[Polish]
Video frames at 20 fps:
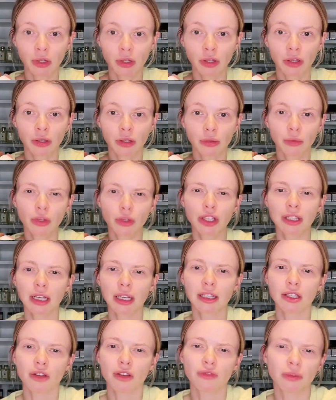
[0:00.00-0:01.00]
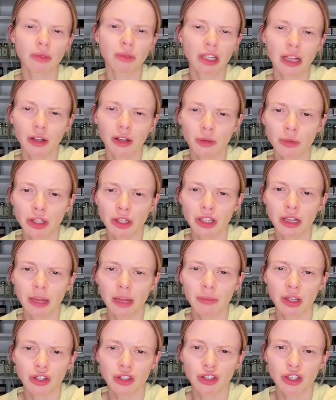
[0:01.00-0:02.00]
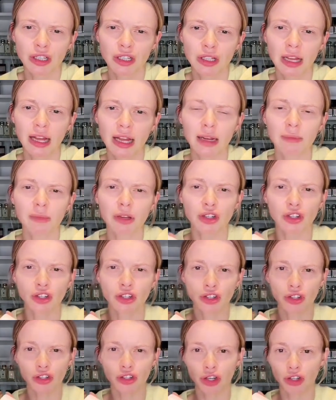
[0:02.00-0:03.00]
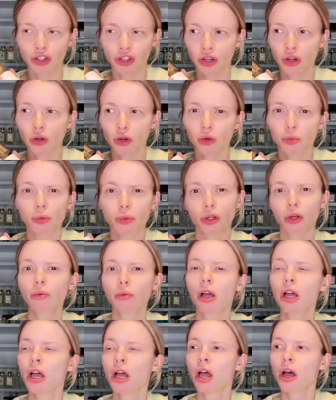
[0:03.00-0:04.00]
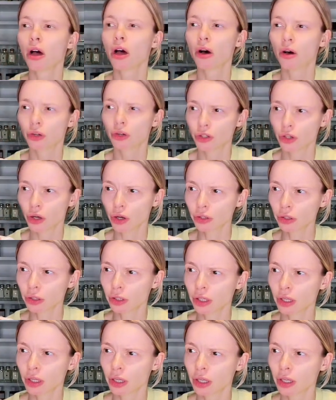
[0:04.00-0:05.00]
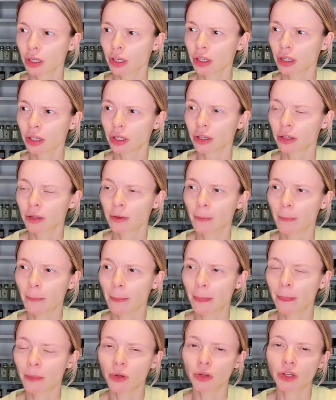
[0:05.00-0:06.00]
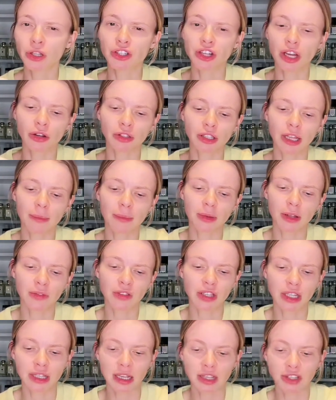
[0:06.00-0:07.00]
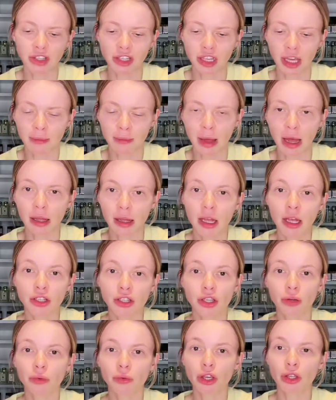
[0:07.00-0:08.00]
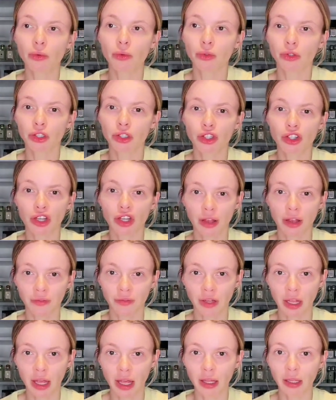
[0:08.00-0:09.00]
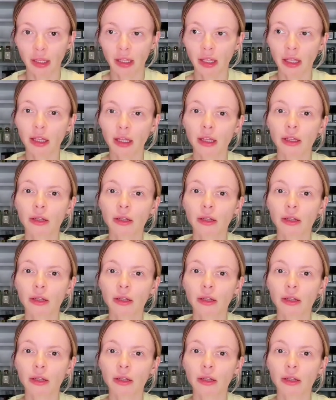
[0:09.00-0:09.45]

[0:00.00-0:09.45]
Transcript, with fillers: zapachem y, uniseksowym i dla kobiet, i dla mężczyzn, ale mężczyźni częściej go kupują. Orion, y, no i czego tam w zasadzie nie ma. Są i nuty drzewne,